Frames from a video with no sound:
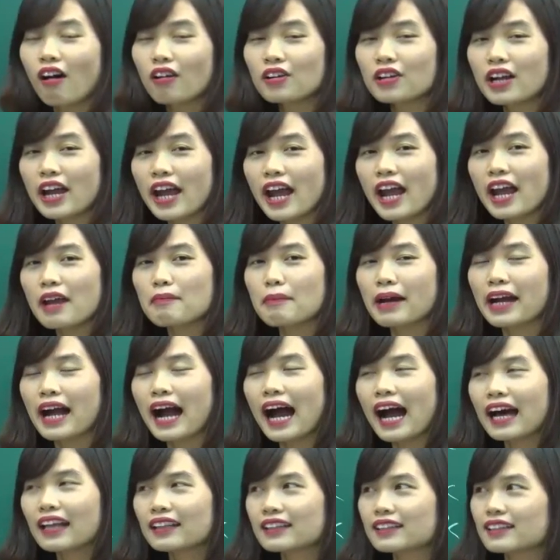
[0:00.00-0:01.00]
có nghe
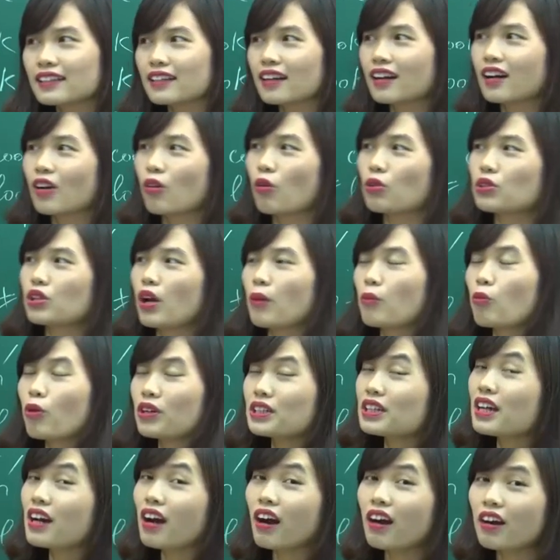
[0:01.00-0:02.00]
bài hát của nhóm
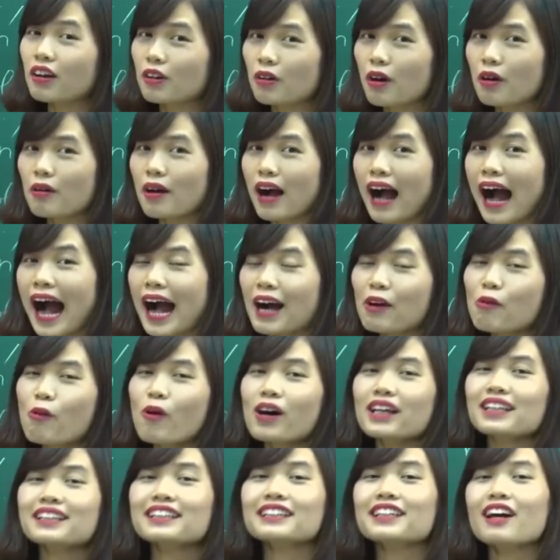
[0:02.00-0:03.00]
Wonder Girl đúng không?
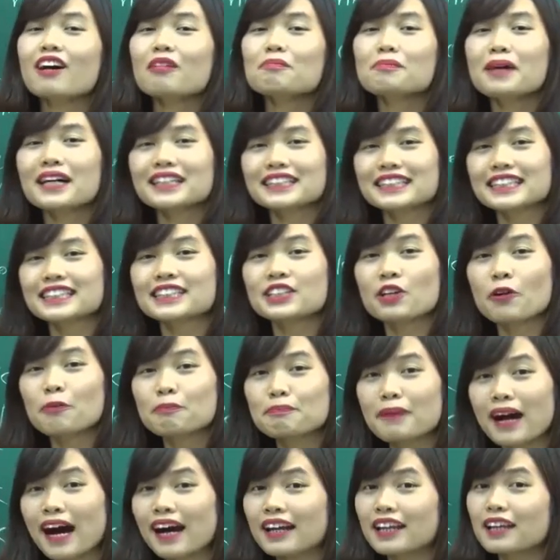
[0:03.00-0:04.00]
I want nobody,
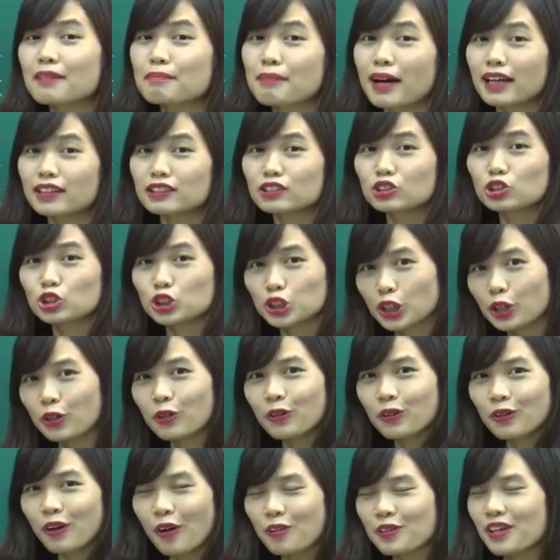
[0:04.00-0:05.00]
nobody but you,
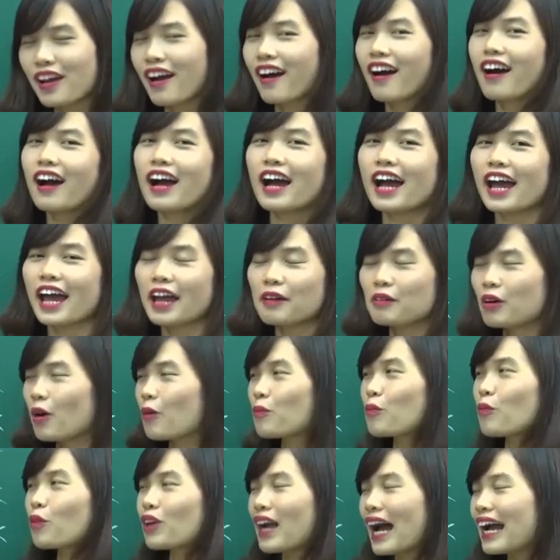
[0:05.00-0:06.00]
đúng nhỉ? Em
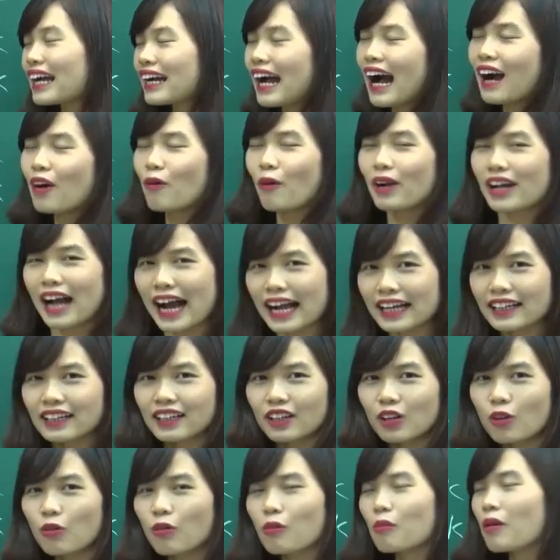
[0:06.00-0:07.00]
không muốn ai khác ngoài
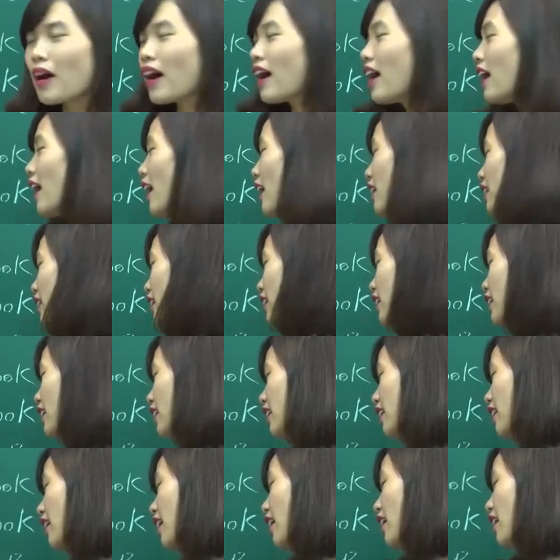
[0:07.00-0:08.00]
anh, đúng không ạ?
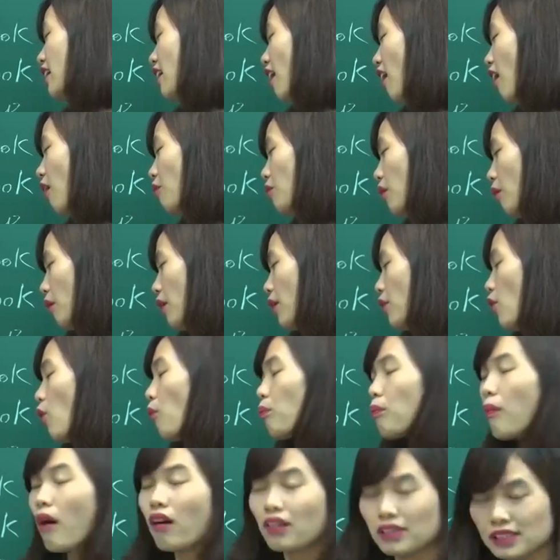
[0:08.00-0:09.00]
Thì nó không đọc là
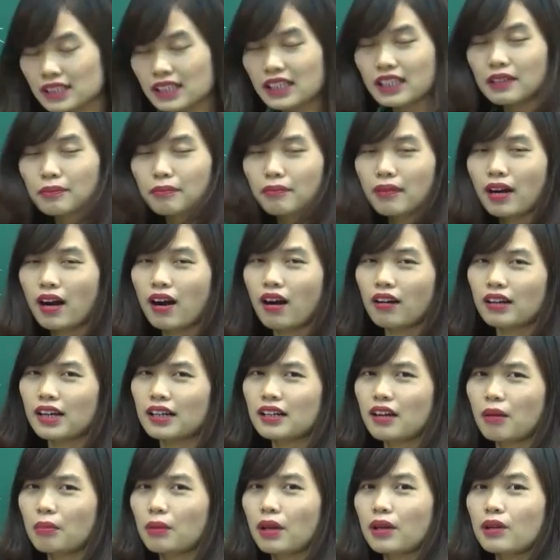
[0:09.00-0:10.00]
nobody mà họ
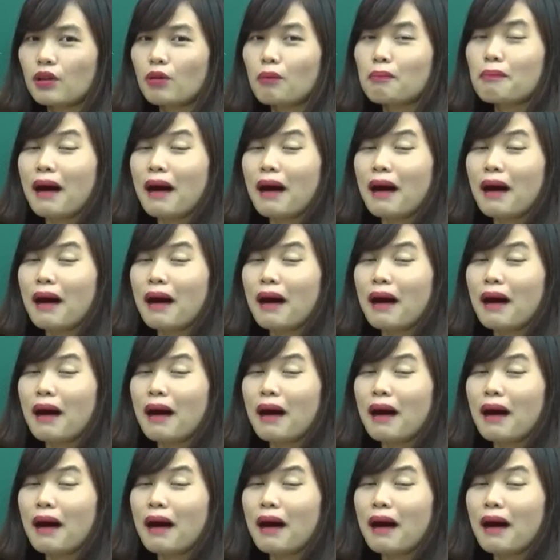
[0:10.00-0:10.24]
đang đọc là